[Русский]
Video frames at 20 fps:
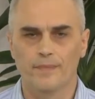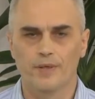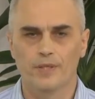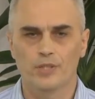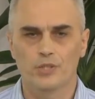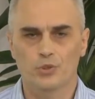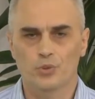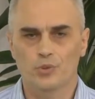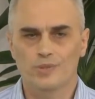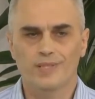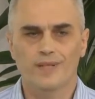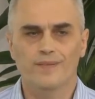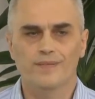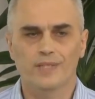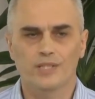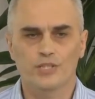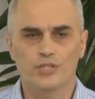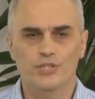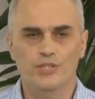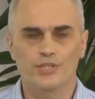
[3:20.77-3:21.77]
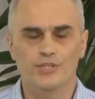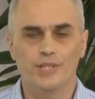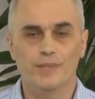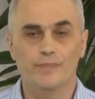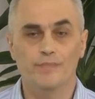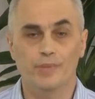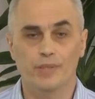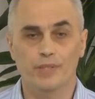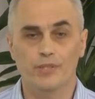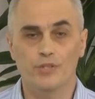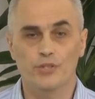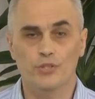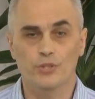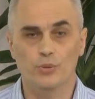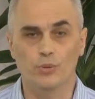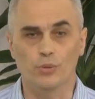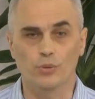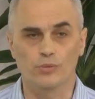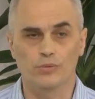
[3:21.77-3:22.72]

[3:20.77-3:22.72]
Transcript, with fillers: что завтрашний день принесет.